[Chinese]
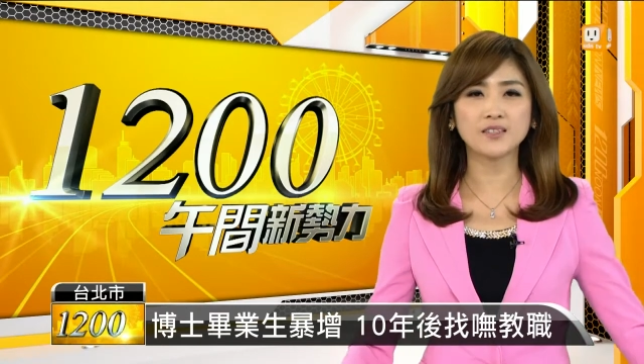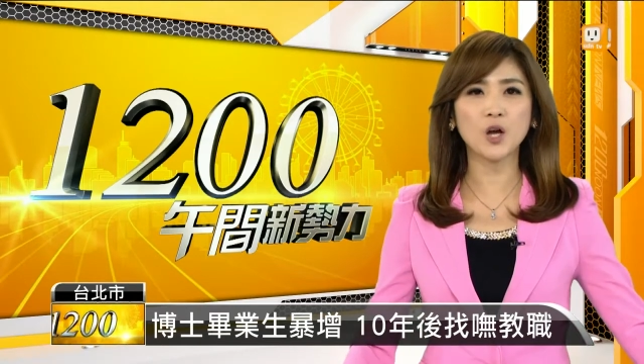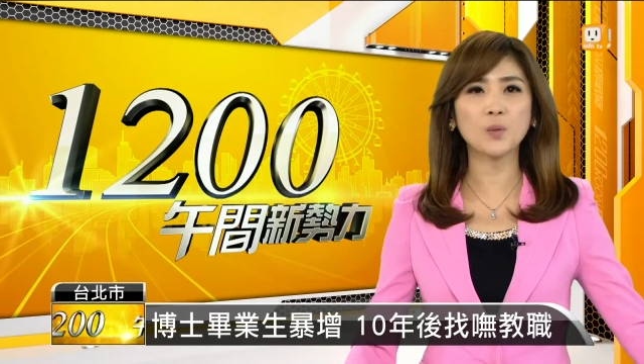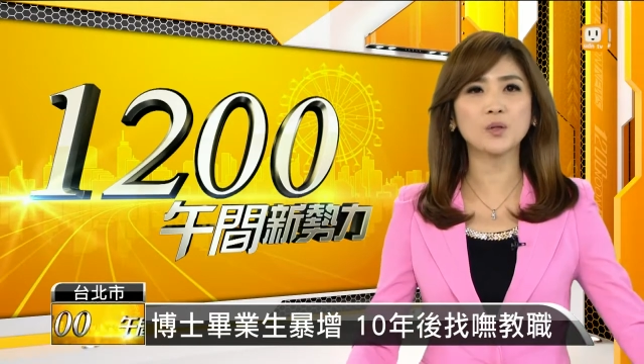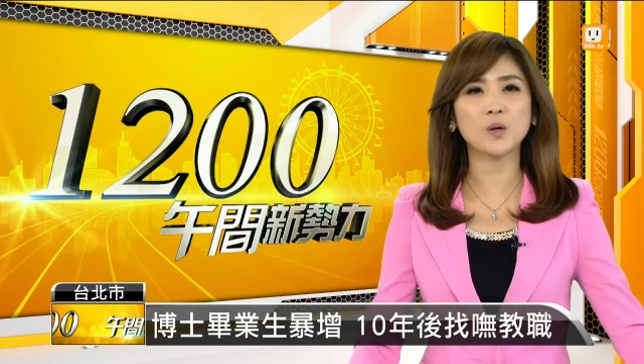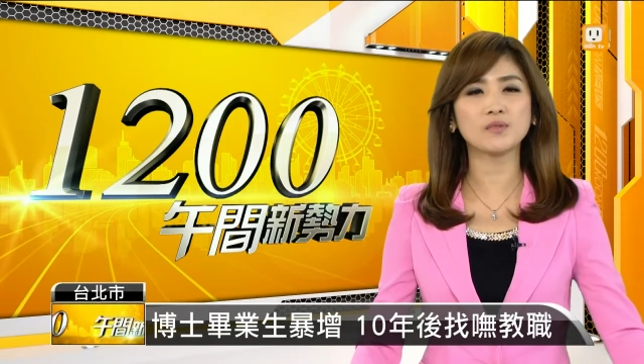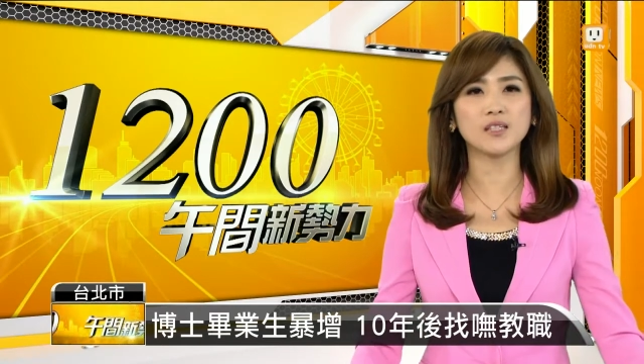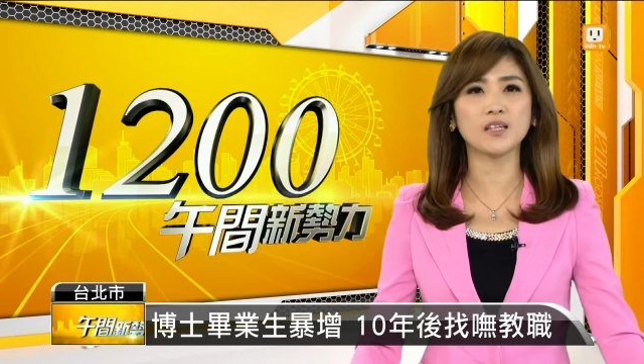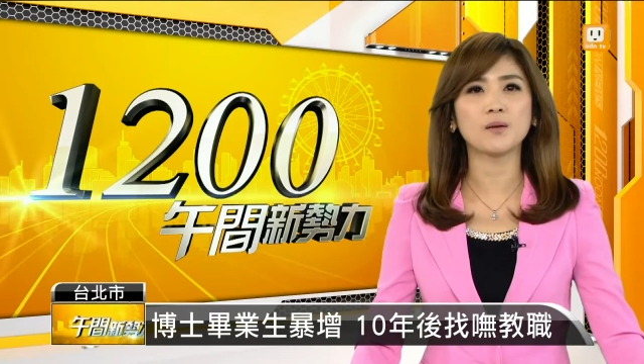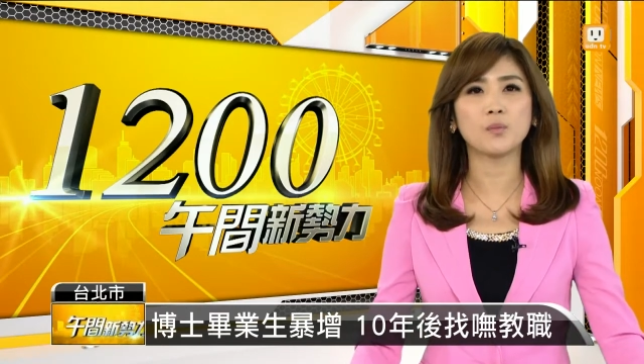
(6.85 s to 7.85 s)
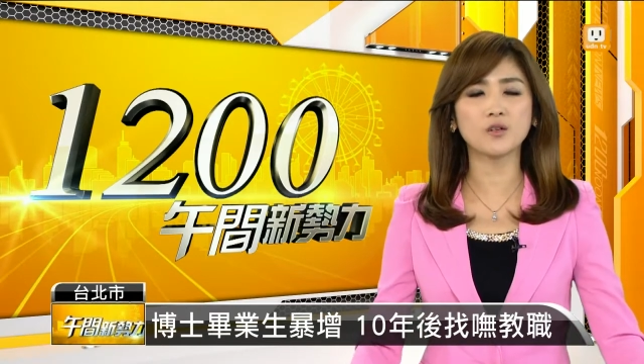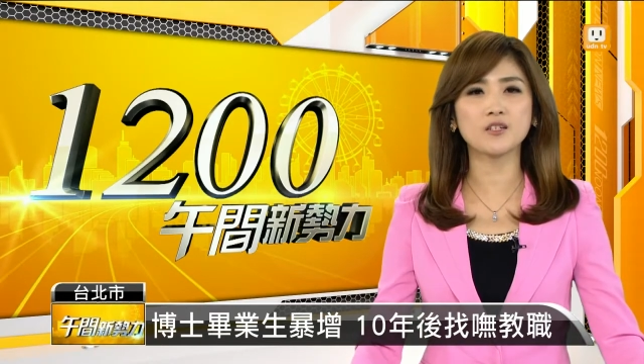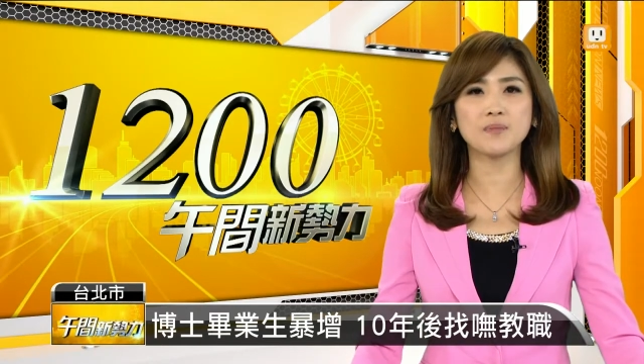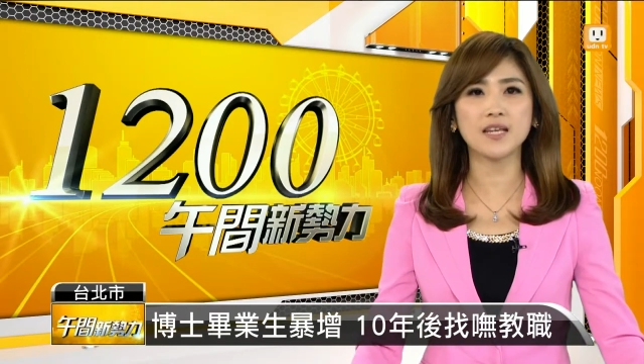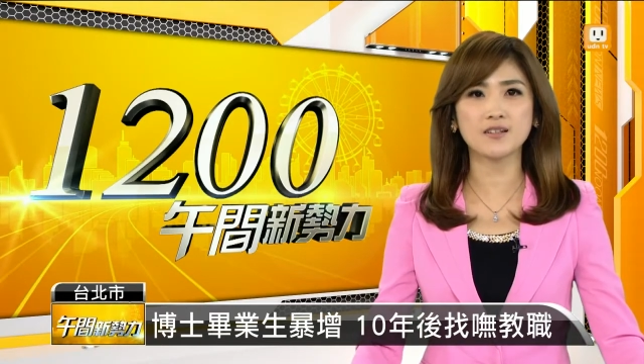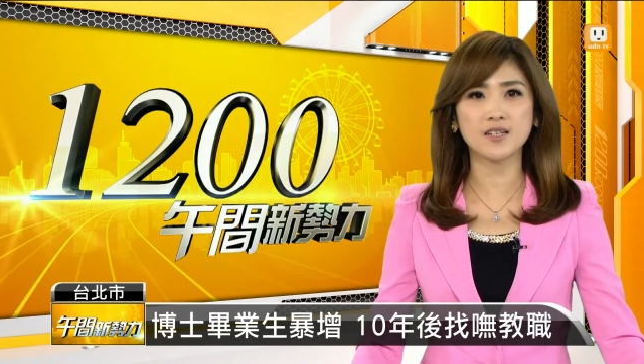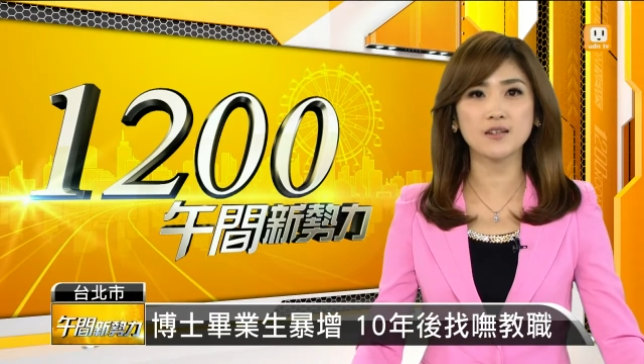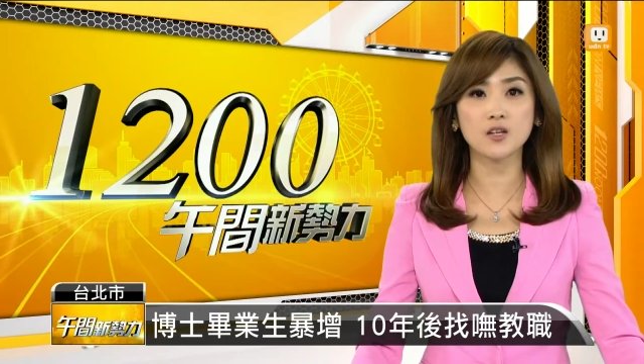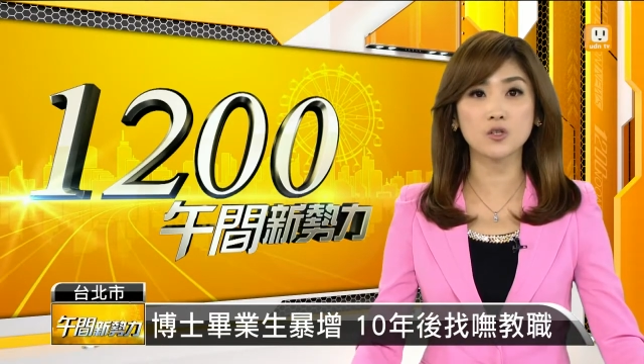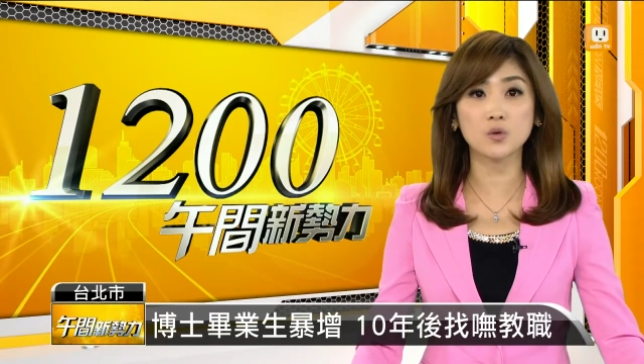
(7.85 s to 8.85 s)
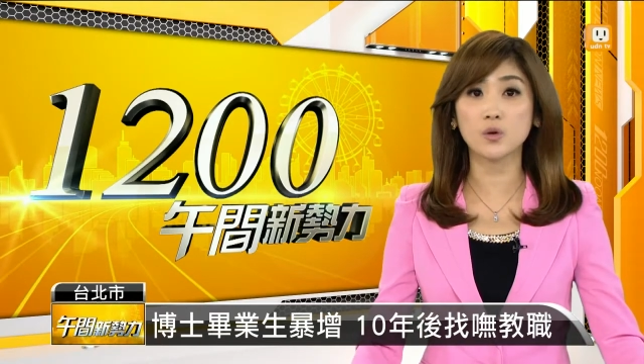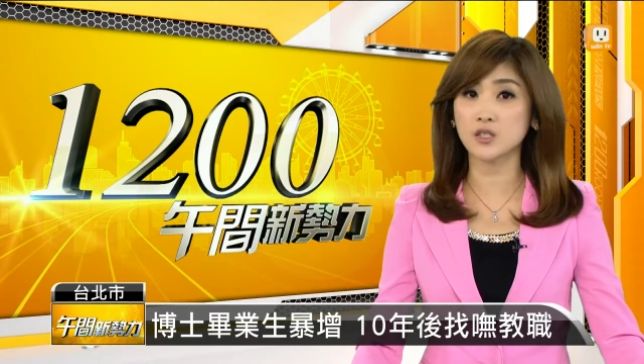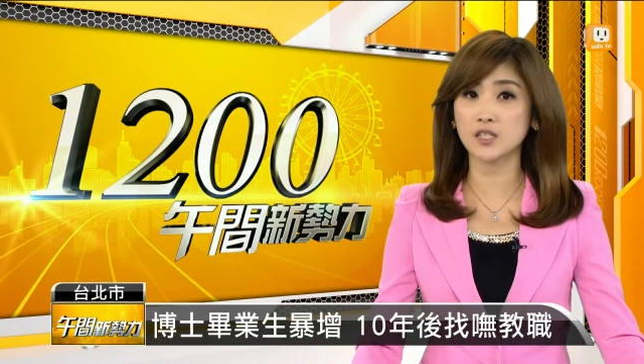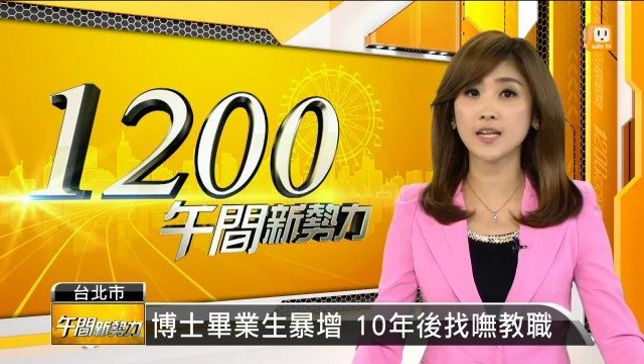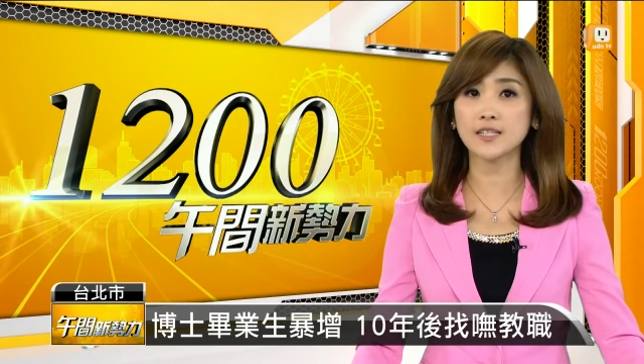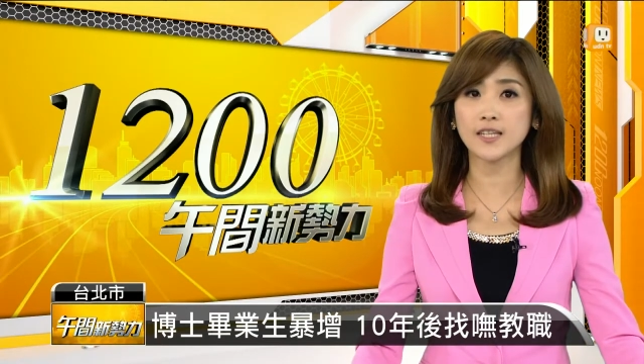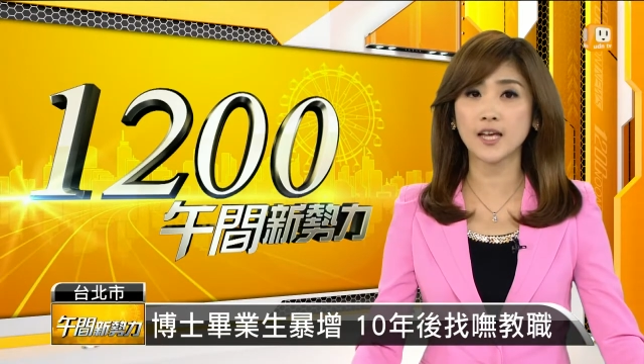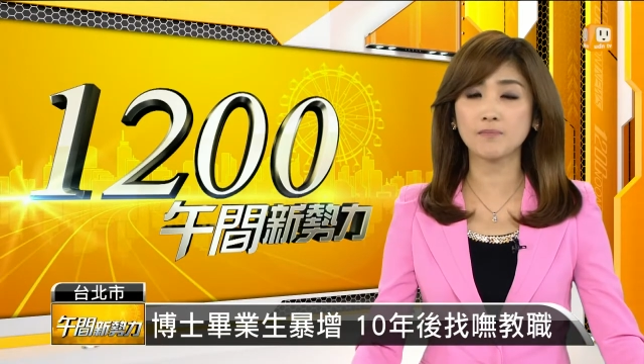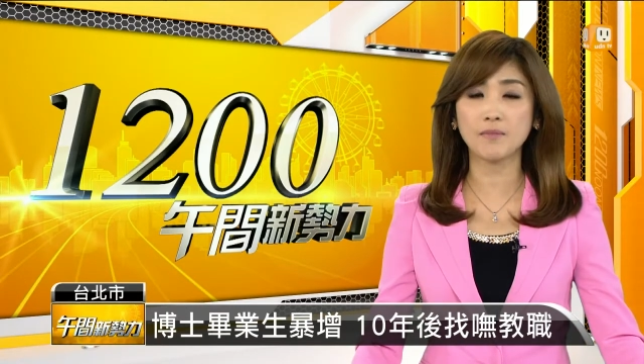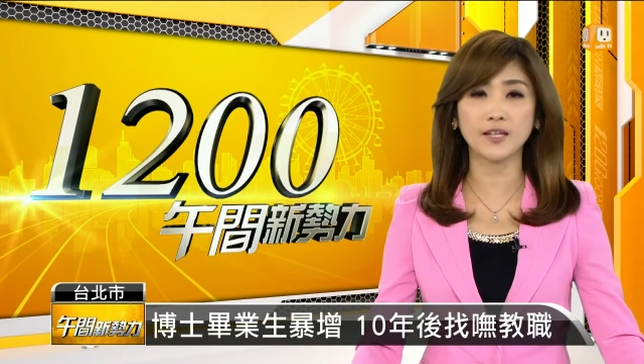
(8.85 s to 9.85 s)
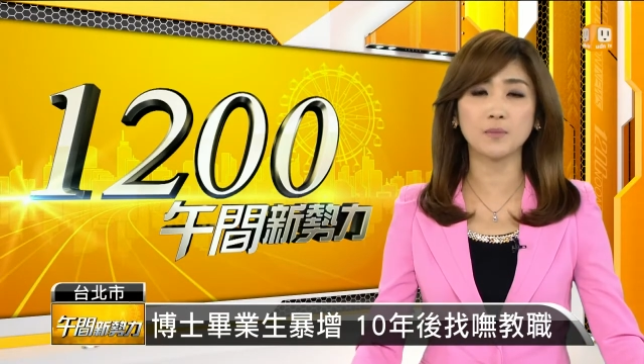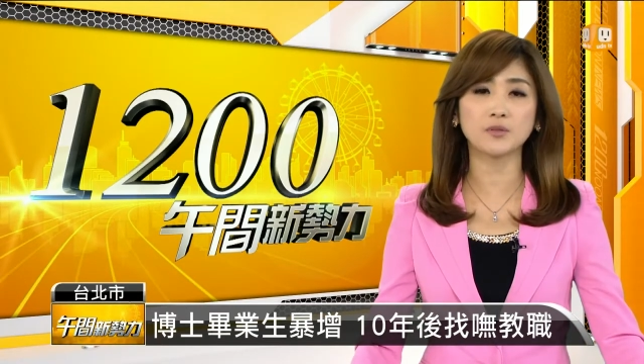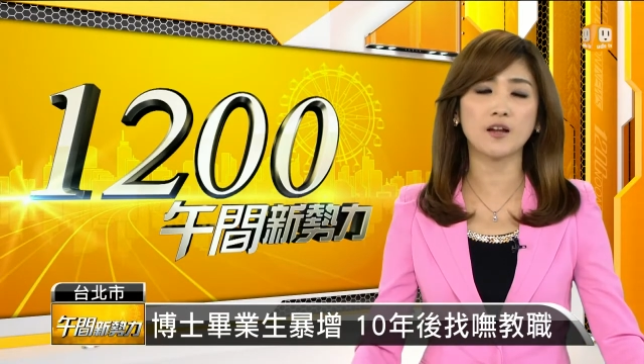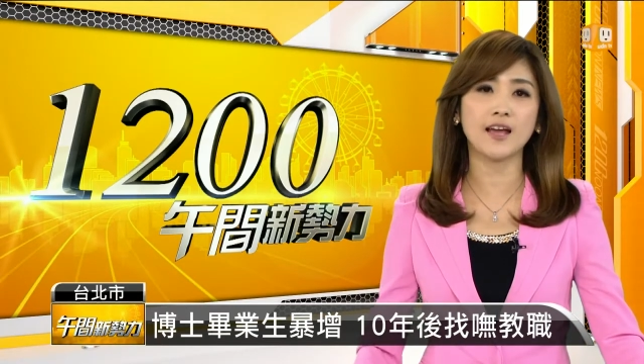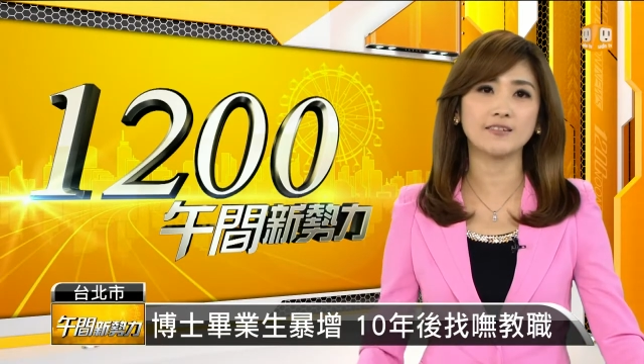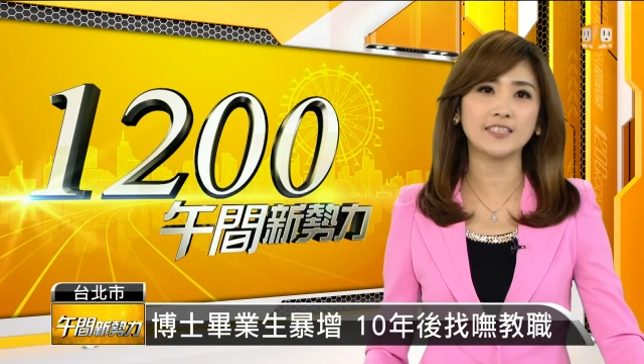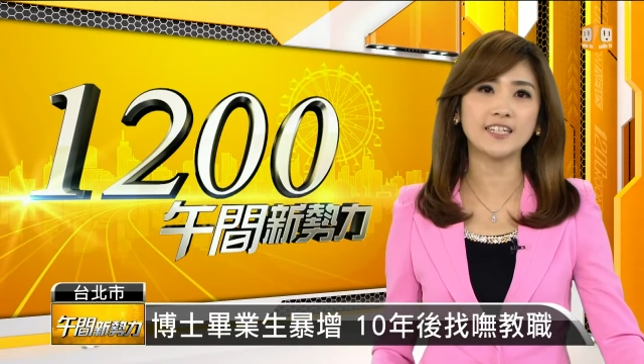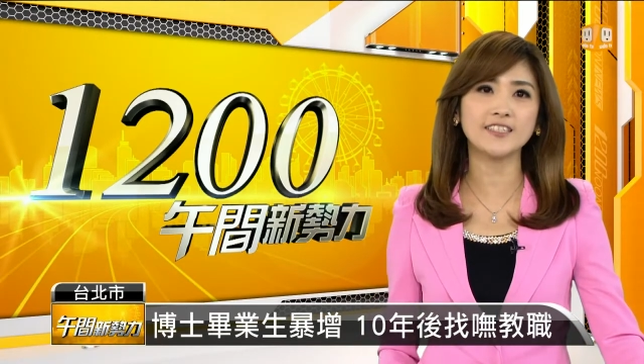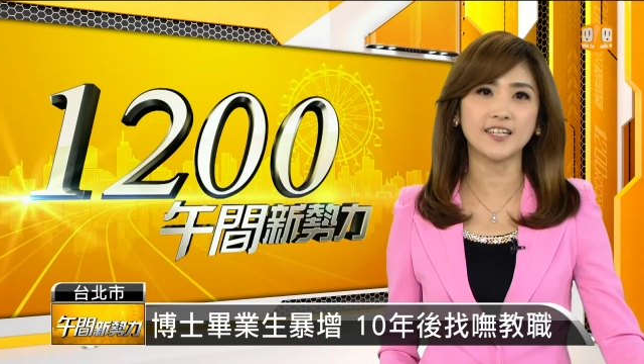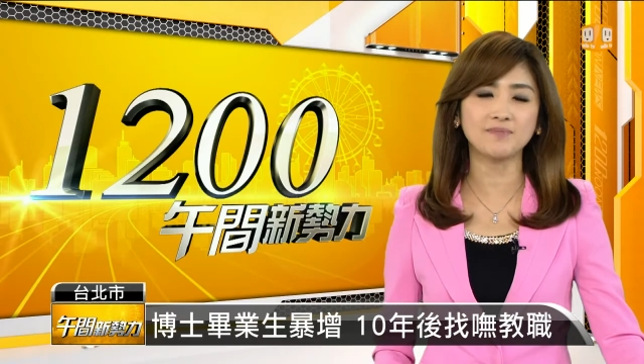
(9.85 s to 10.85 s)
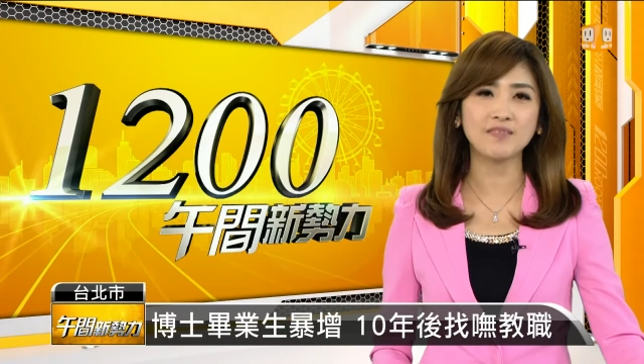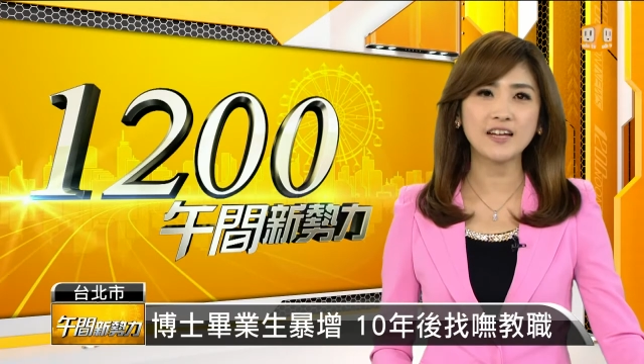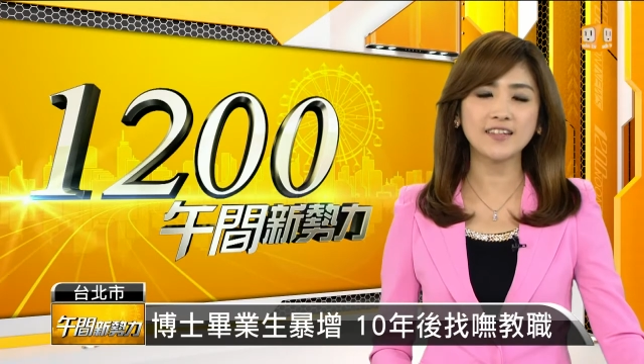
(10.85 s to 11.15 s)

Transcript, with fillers: 教育部统计，博士毕业生人数十年前每年不到两千人，